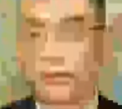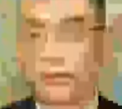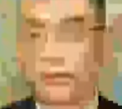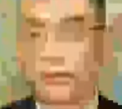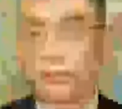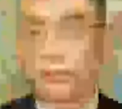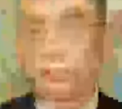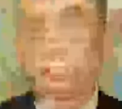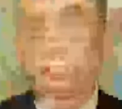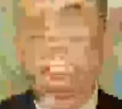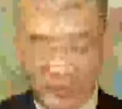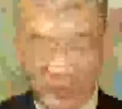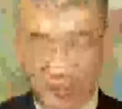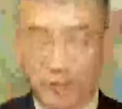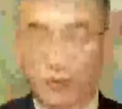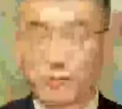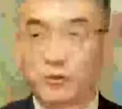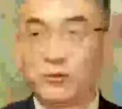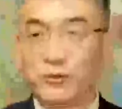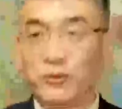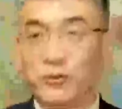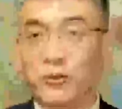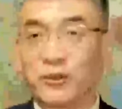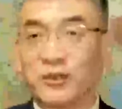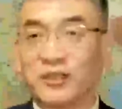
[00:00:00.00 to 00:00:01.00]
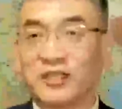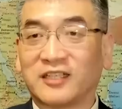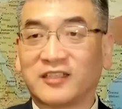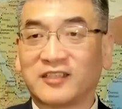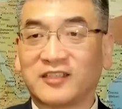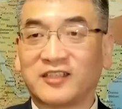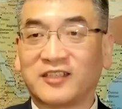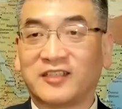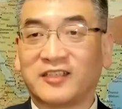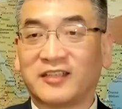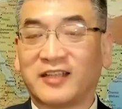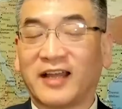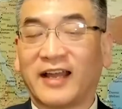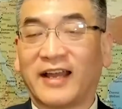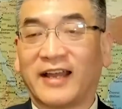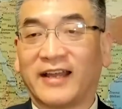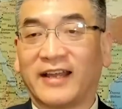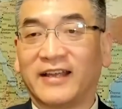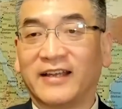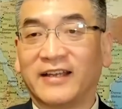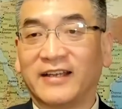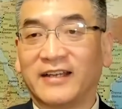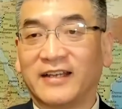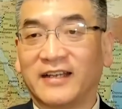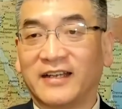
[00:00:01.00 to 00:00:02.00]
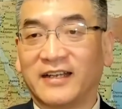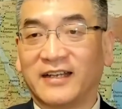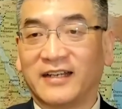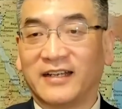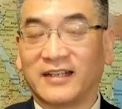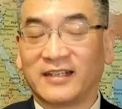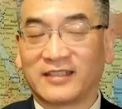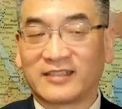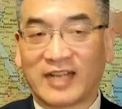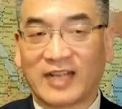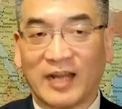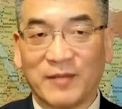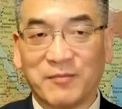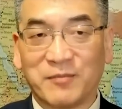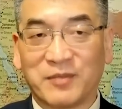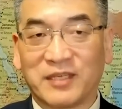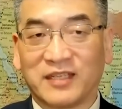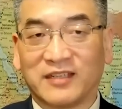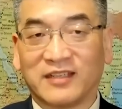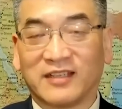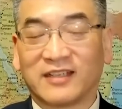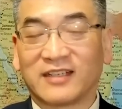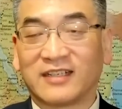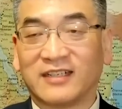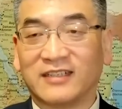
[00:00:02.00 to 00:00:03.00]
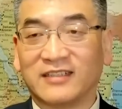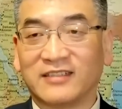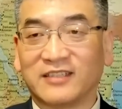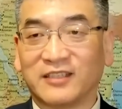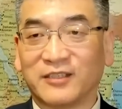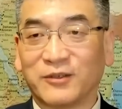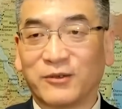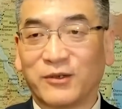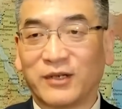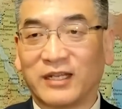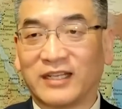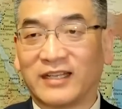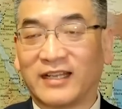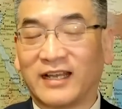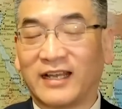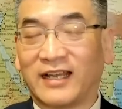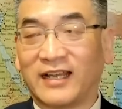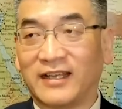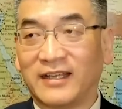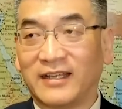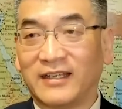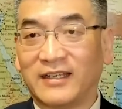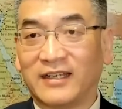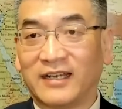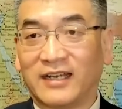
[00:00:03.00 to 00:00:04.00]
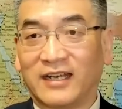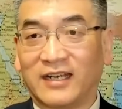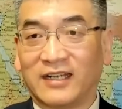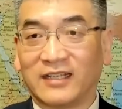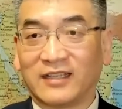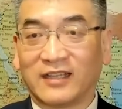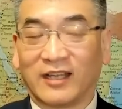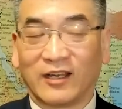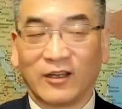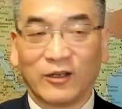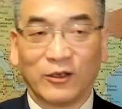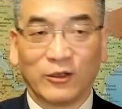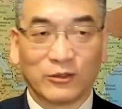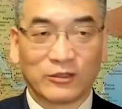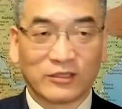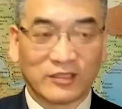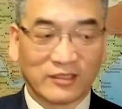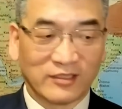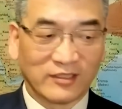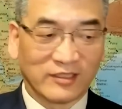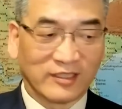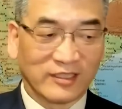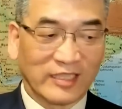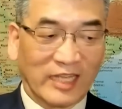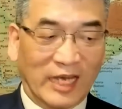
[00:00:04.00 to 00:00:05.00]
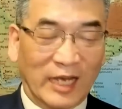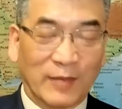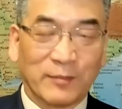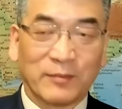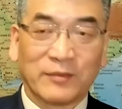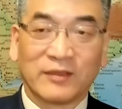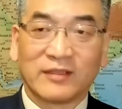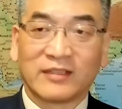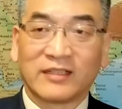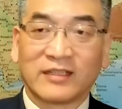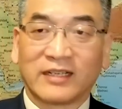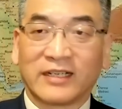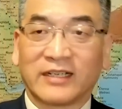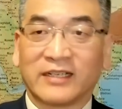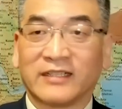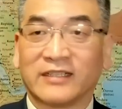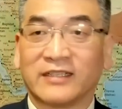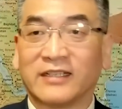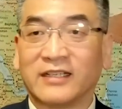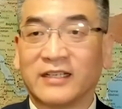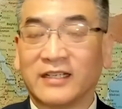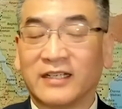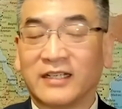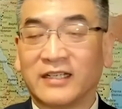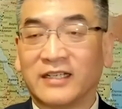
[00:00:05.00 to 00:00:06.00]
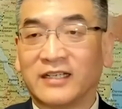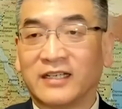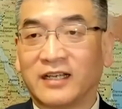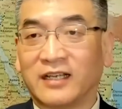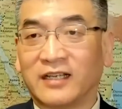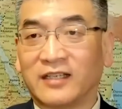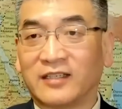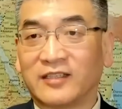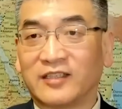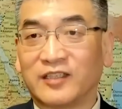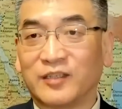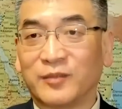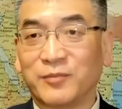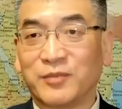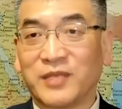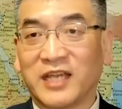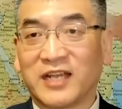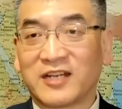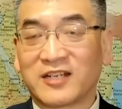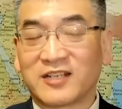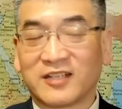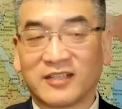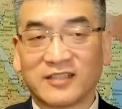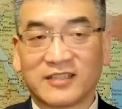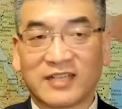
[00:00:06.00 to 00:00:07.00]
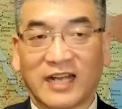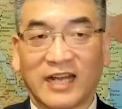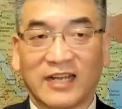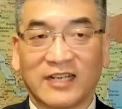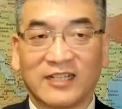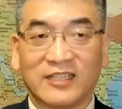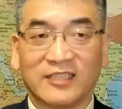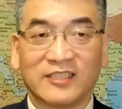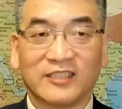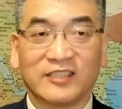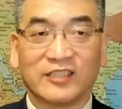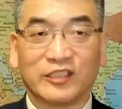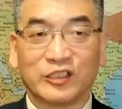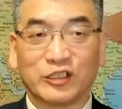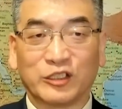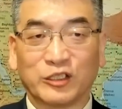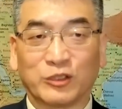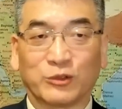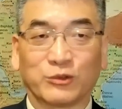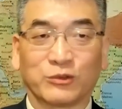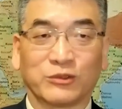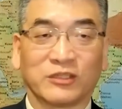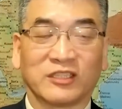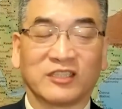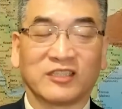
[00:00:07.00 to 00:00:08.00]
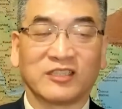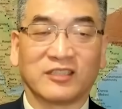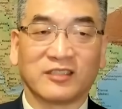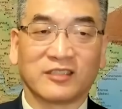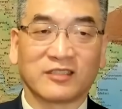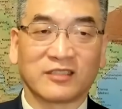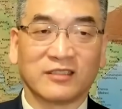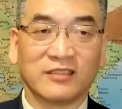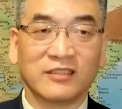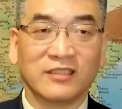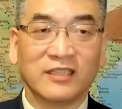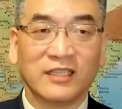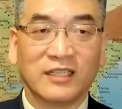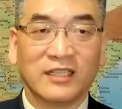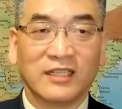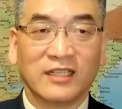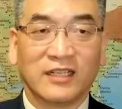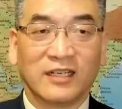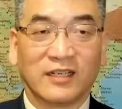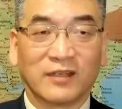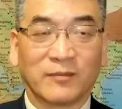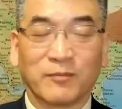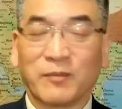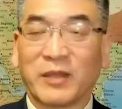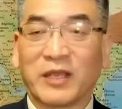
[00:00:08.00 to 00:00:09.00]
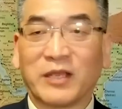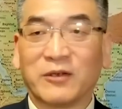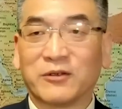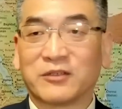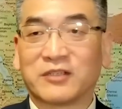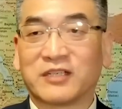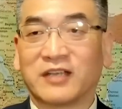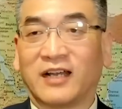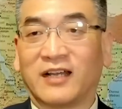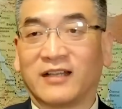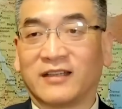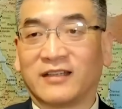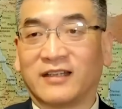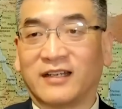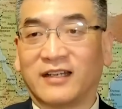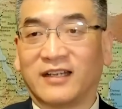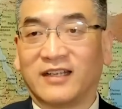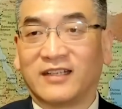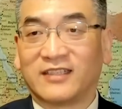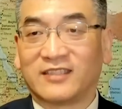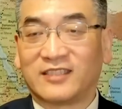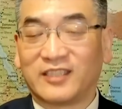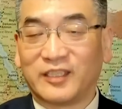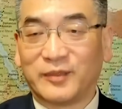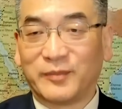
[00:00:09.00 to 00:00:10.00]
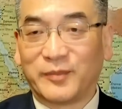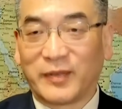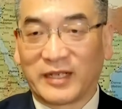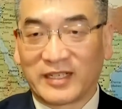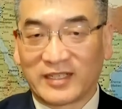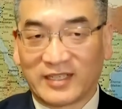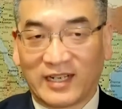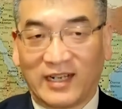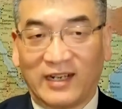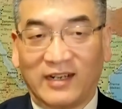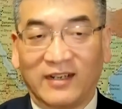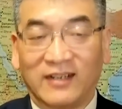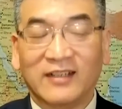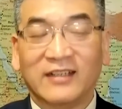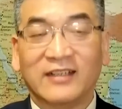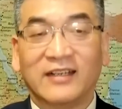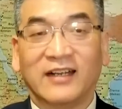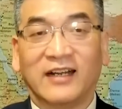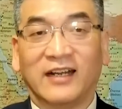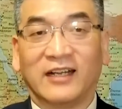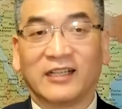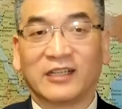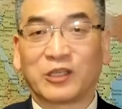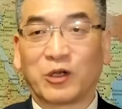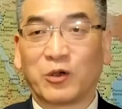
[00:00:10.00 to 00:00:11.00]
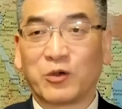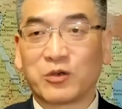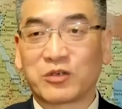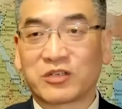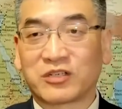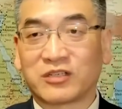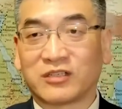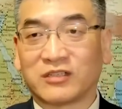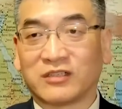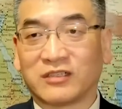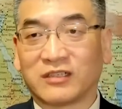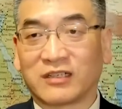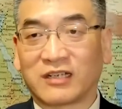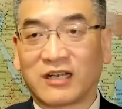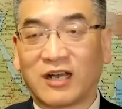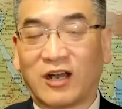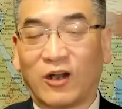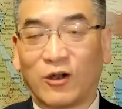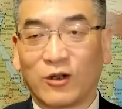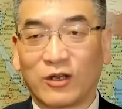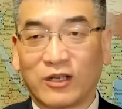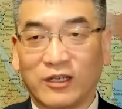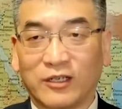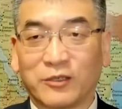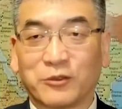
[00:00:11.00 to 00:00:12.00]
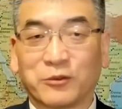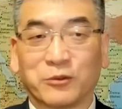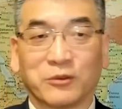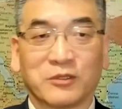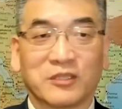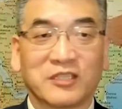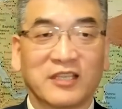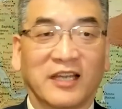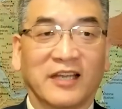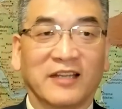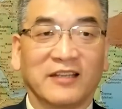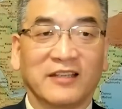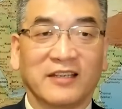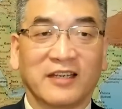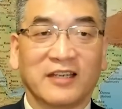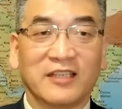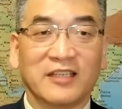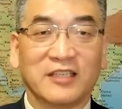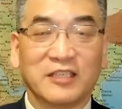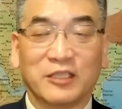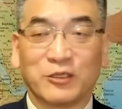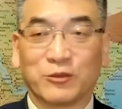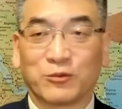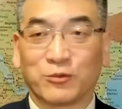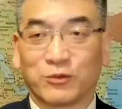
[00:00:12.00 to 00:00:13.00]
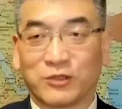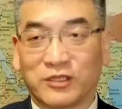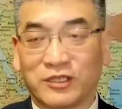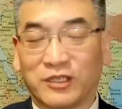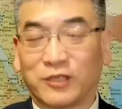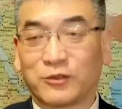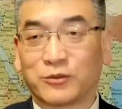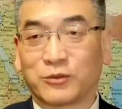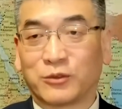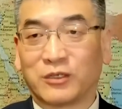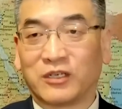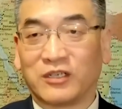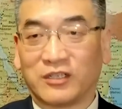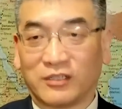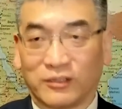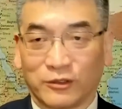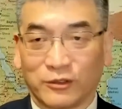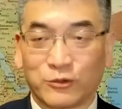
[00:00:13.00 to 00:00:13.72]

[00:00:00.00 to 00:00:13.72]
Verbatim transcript: 刺激中国的替代，呃，产品的更新换代，啊，能够刺激他们这个，呃，芯片生产科技技术的提升，呃，没有这样的，基本上，呃，都是靠各种间谍技术、各种合